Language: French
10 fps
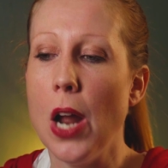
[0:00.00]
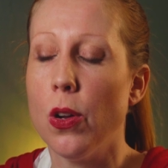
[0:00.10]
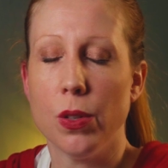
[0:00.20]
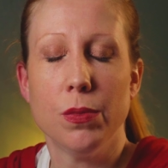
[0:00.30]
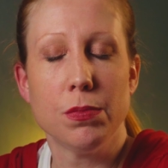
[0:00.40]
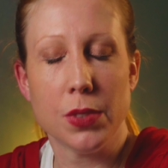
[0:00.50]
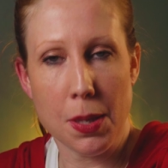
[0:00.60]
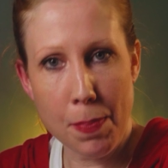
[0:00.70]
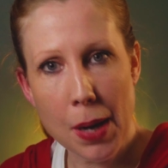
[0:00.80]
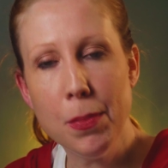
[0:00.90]
Alors,
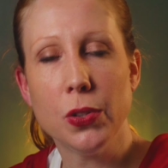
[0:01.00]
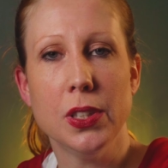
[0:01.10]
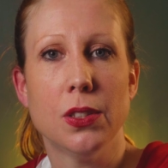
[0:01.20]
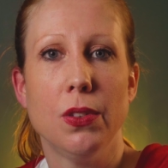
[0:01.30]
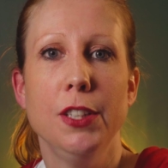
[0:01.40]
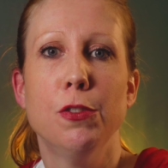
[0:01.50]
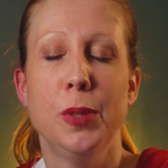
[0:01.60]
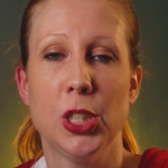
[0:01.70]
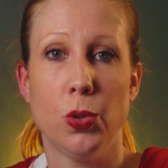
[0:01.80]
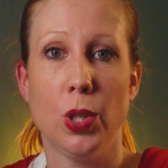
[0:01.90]
c'est pas abordé dans le livre,
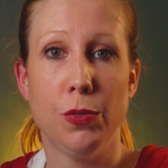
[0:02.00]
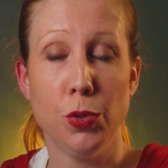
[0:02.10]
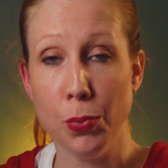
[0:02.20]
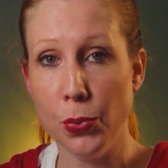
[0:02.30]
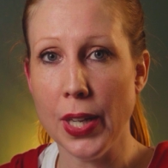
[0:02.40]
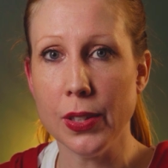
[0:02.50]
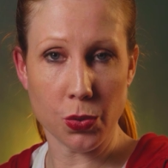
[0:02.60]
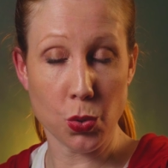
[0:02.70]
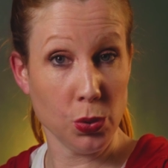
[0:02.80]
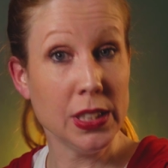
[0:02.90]
mais je l'ai vu plus tard
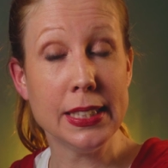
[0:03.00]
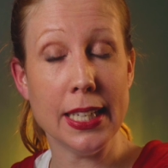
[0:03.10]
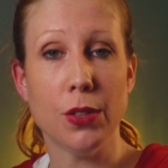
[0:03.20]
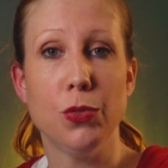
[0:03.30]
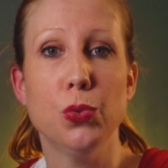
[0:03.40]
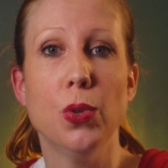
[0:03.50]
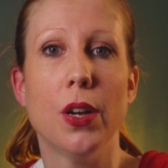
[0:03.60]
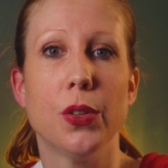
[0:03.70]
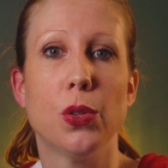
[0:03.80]
dans une interview euh,